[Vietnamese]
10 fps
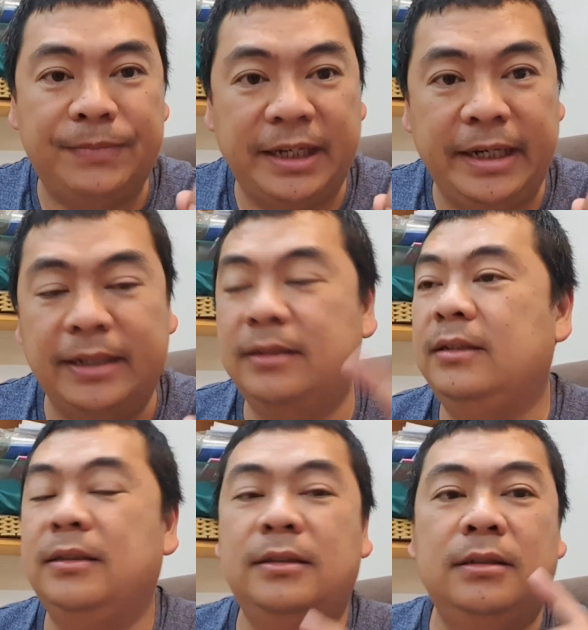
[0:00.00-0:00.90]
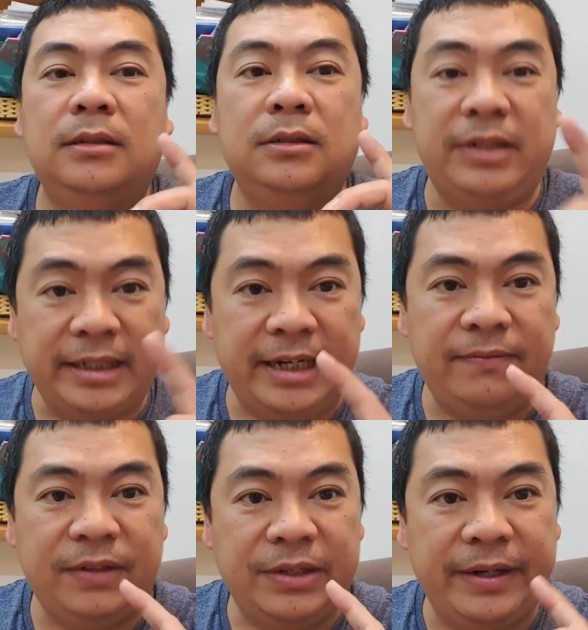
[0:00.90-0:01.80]
tiền Renec
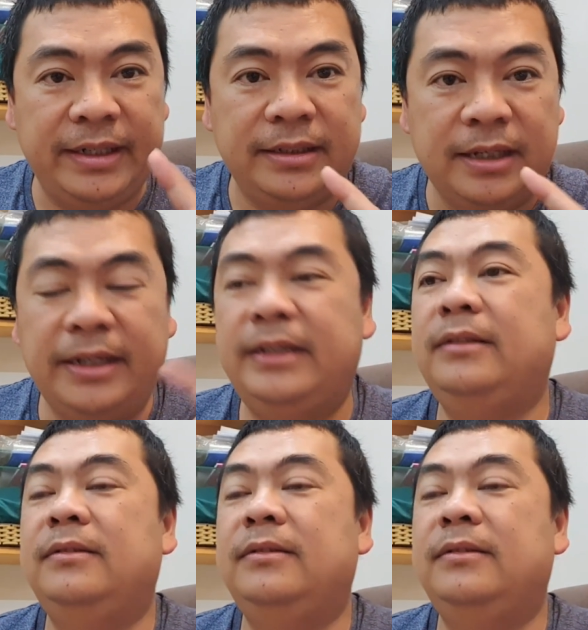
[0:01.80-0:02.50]
và u ét đê tê,